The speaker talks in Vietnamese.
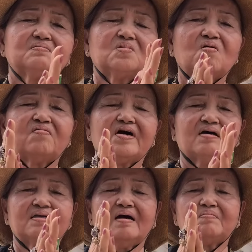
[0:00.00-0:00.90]
mô phật
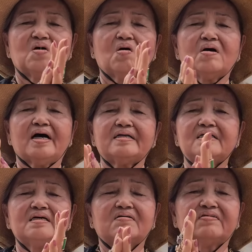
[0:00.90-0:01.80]
nam mô a
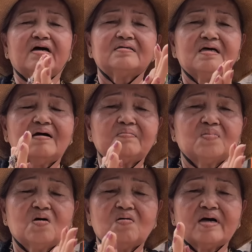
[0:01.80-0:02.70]
di đà phật nam
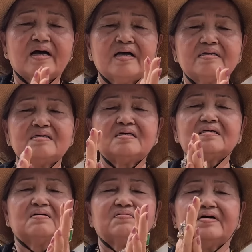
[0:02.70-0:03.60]
mô a di
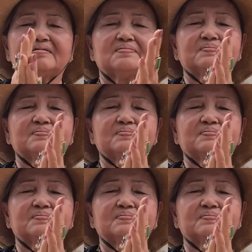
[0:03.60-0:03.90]
đà phật